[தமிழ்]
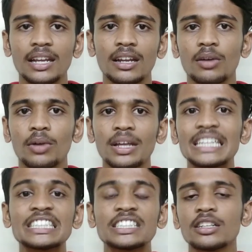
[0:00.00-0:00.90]
அட்லியானாவோட
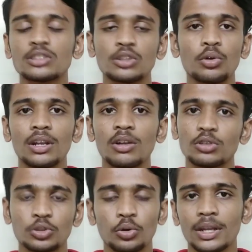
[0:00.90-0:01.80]
இன்ஸ்டா ஸ்டோரியில்
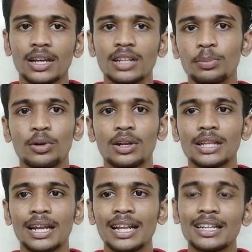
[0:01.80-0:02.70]
ஒரு ஸ்டோரிங்கிறது
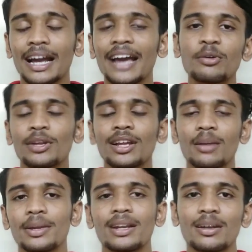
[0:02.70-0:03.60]
போட்டிருந்தாரு அந்த நாய்க்குட்டி
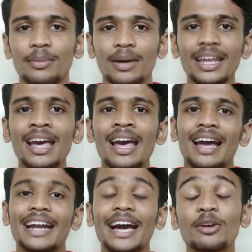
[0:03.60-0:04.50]
எல்லாமே இருக்கிற மாதிரி
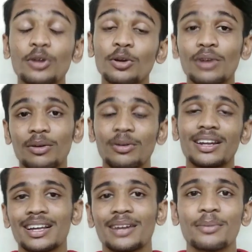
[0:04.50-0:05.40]
நாய்க்குட்டி கூட அவங்க
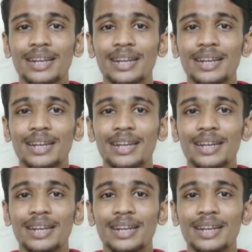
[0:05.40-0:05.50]
இருக்கிற